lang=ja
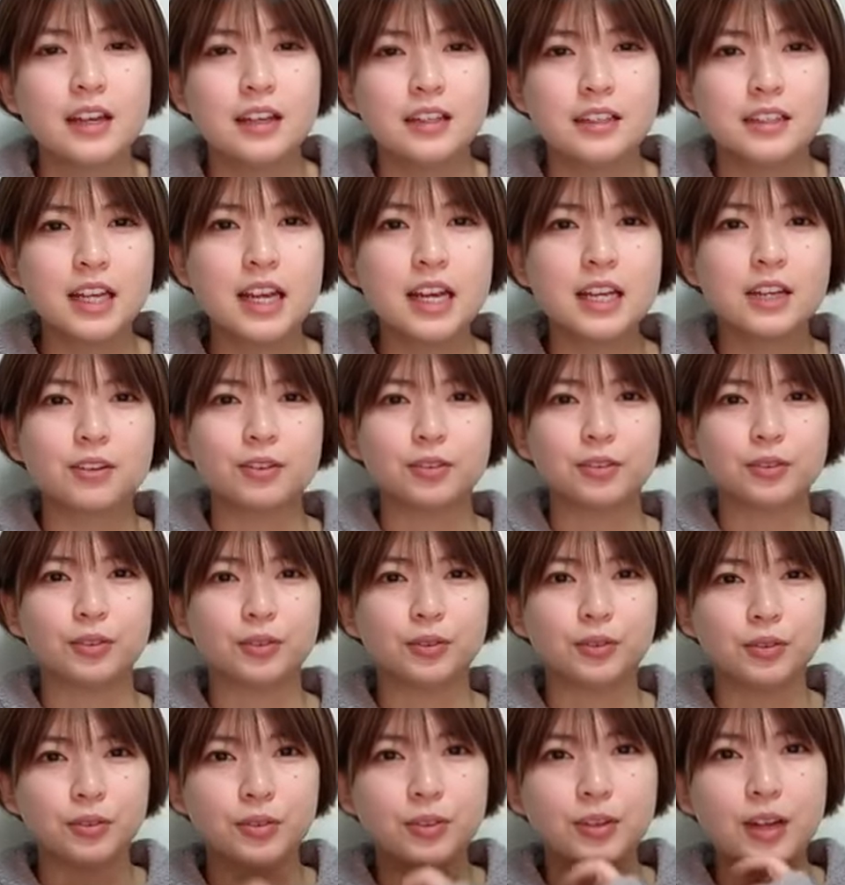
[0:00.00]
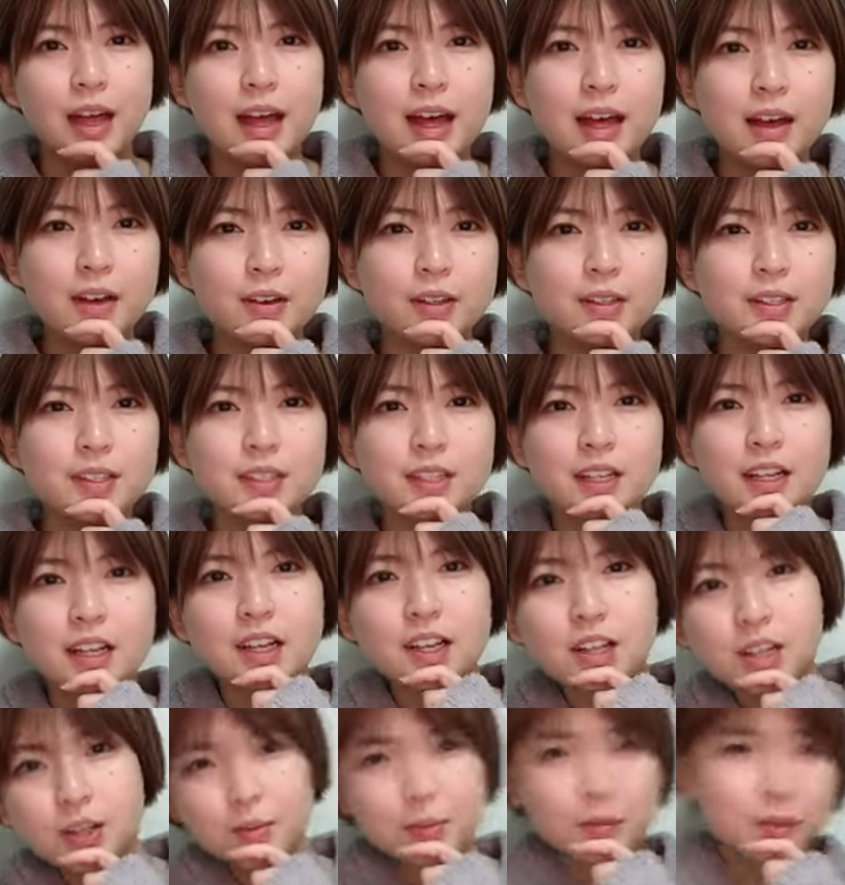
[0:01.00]
最後のところ「青
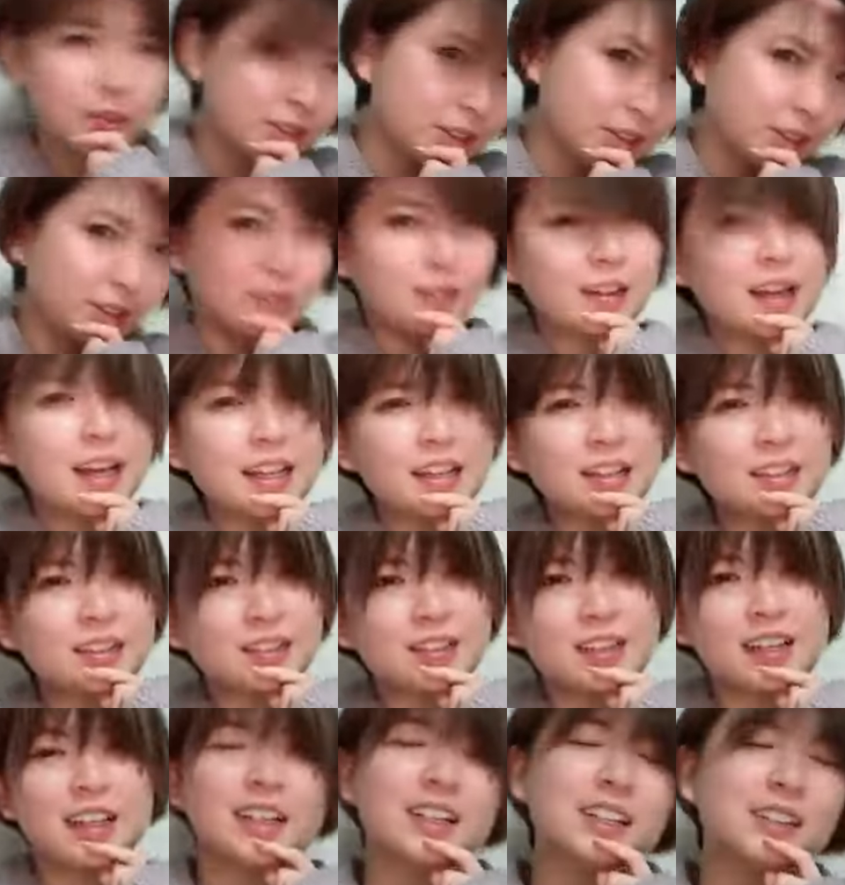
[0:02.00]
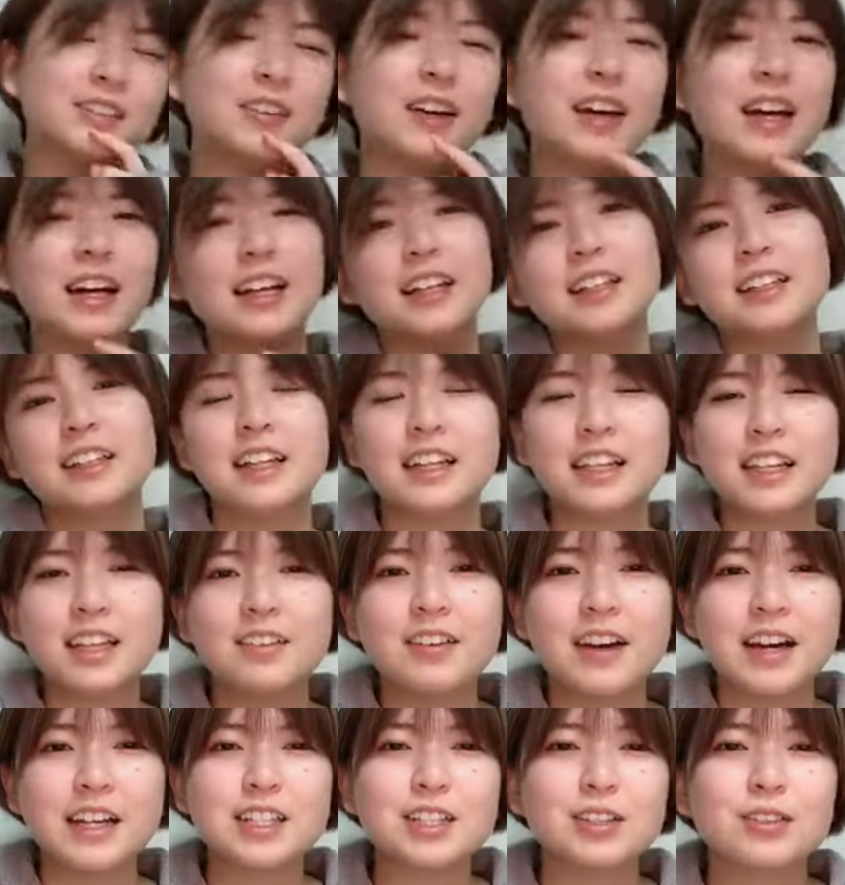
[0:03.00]
空を僕は」とかはだけ
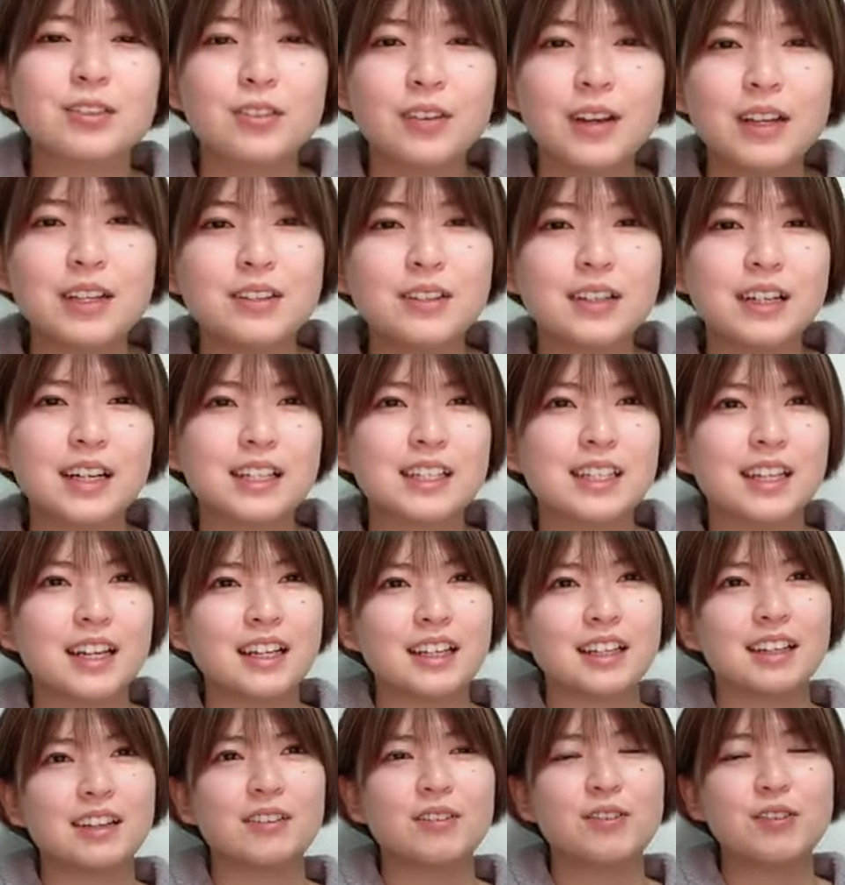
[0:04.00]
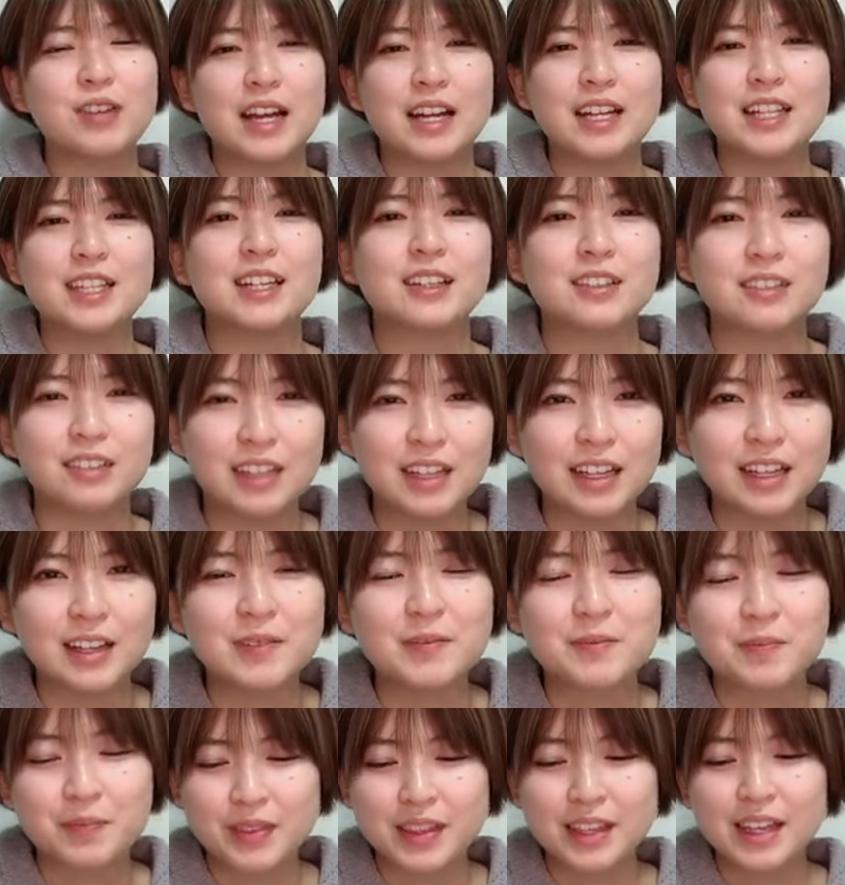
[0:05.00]
はあそこはゆかさんをやりたくて
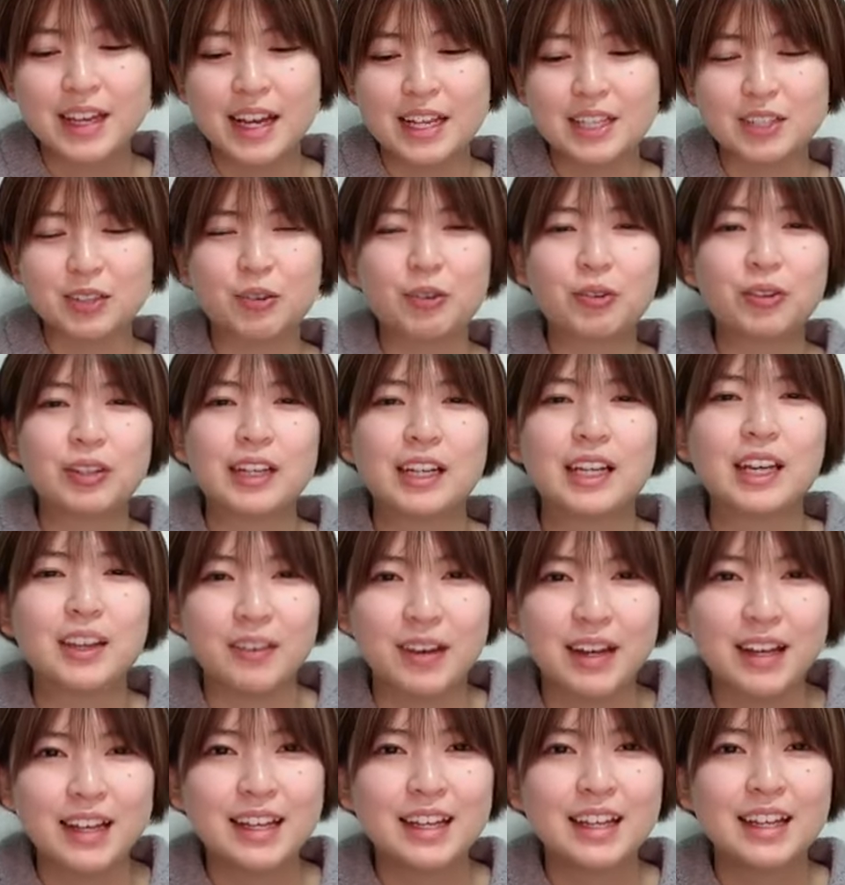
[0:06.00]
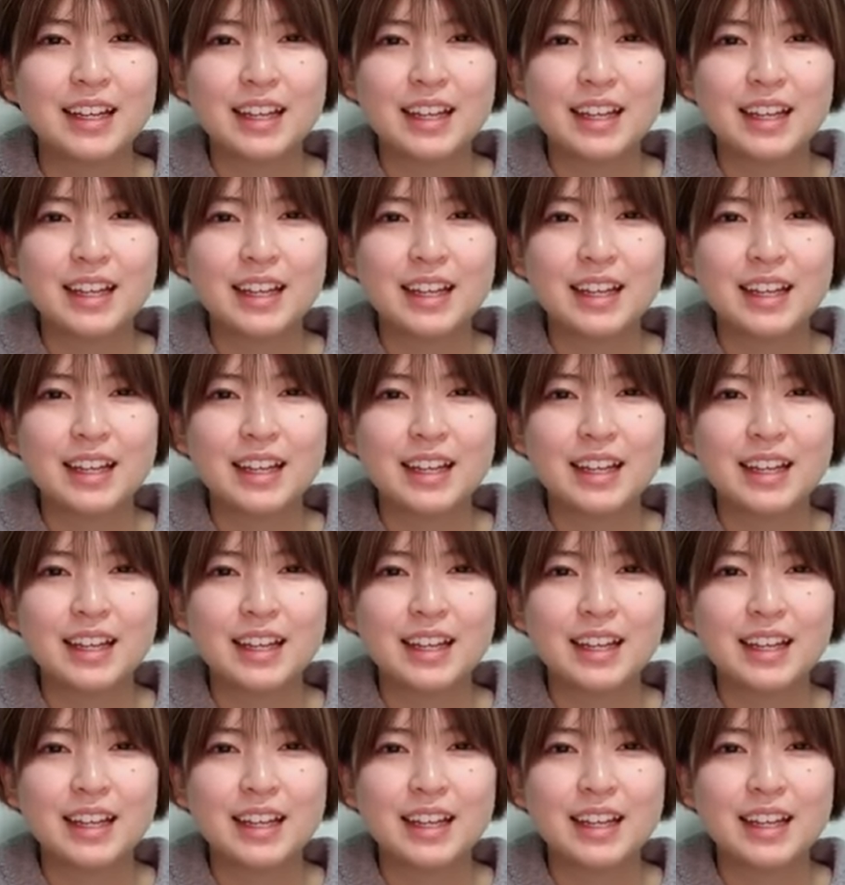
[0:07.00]
あそこだけは